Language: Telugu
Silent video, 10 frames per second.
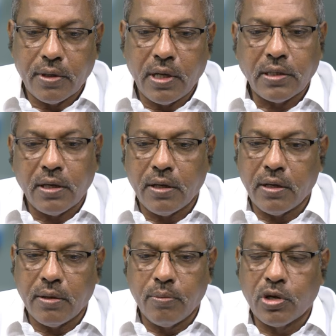గత
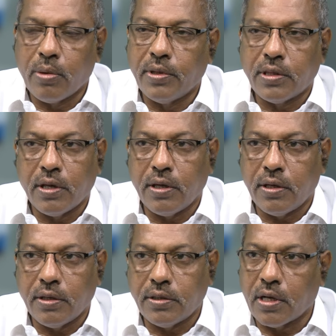ముఖ్యమంత్రి
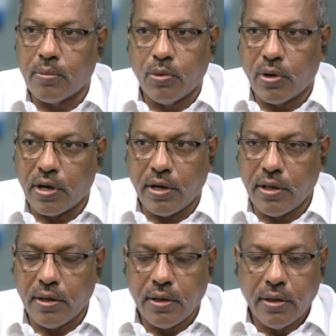జగన్మోహన్
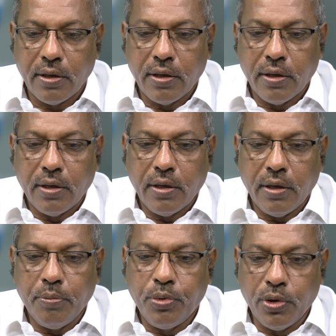రెడ్డి
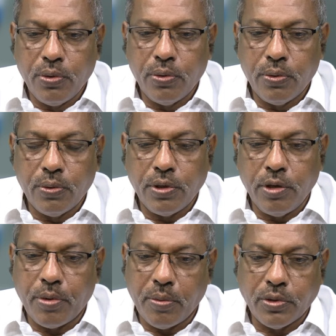ఇప్పుడు
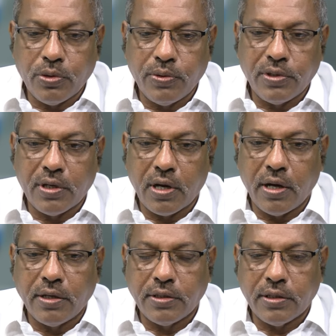ఈ ప్రభుత్వం వచ్చిన
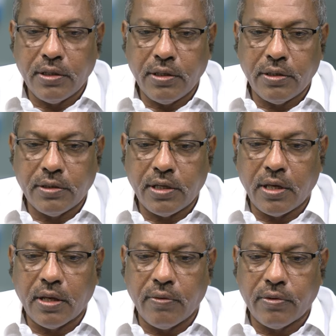కాడి నుంచి
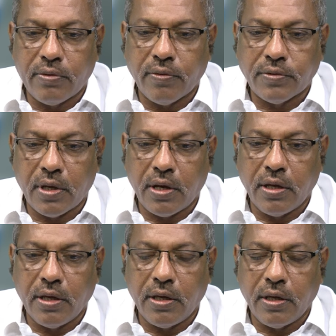జరిగిన
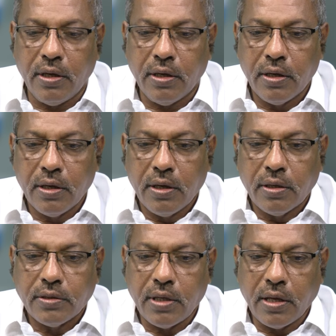విధ్వంసాన్ని
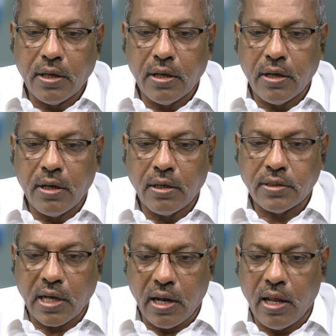జరిగిన
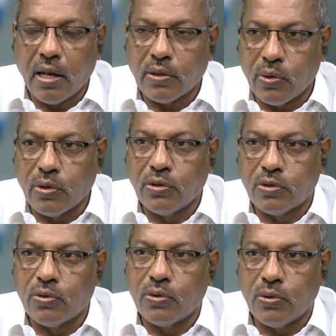శకలాలు
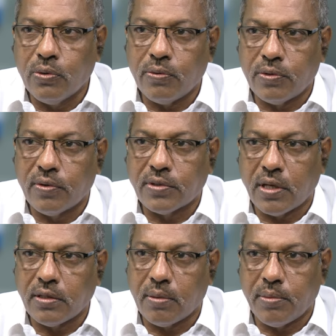తొలగించుకుంటూ
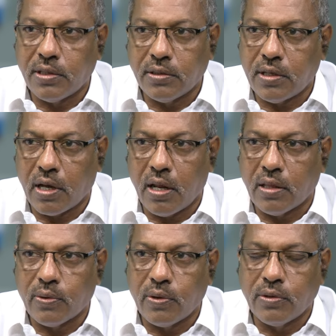విధ్వంసానికి సంబంధించిన
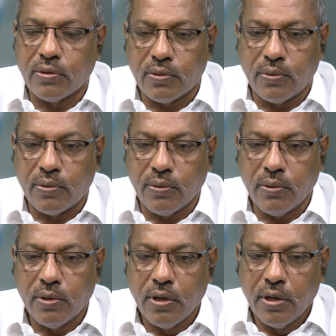శకలాలు తొలగించుకుంటూ
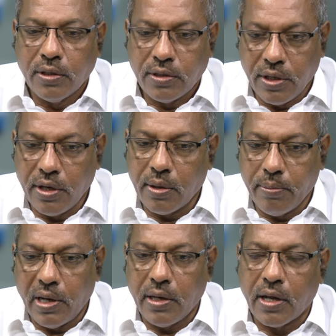తిరిగి
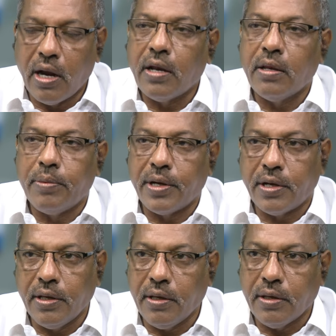మళ్ళీ గాడిని
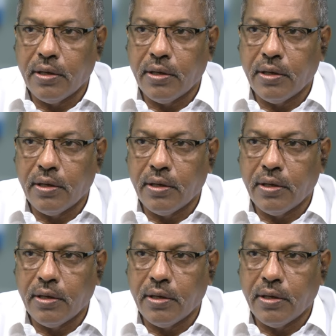పెట్టి